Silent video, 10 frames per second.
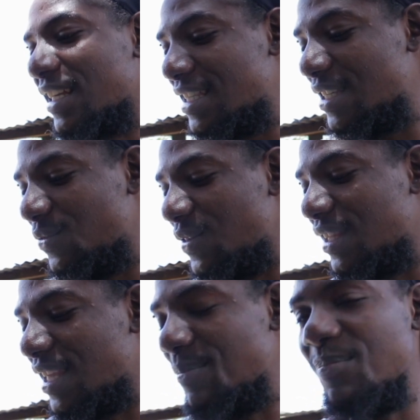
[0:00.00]

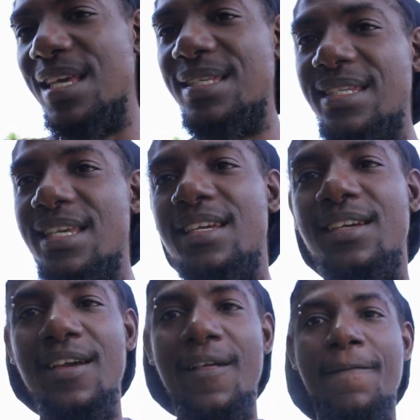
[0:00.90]
activités baisser
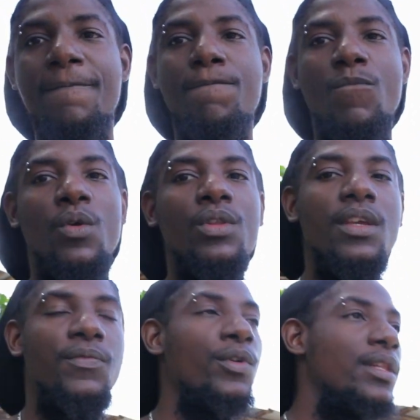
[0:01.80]
au
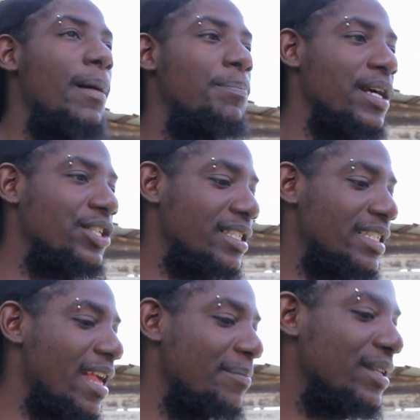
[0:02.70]
niveau de la page
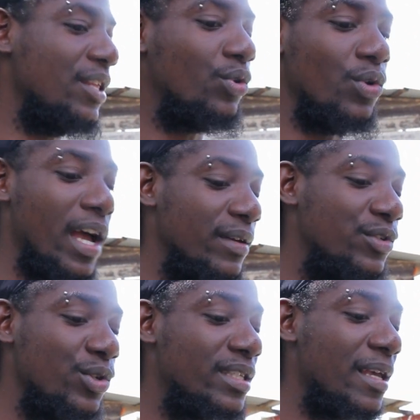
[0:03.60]
SLM Ghetto Live.
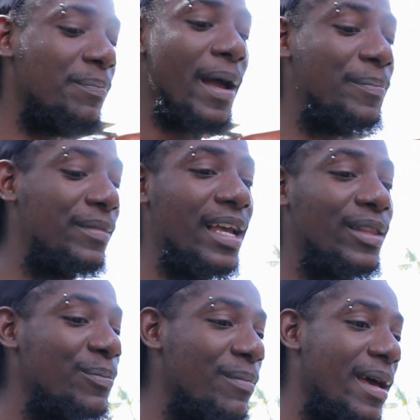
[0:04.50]
Je sais pas,
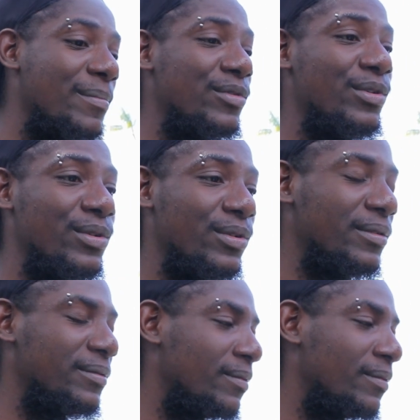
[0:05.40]
peut-être même...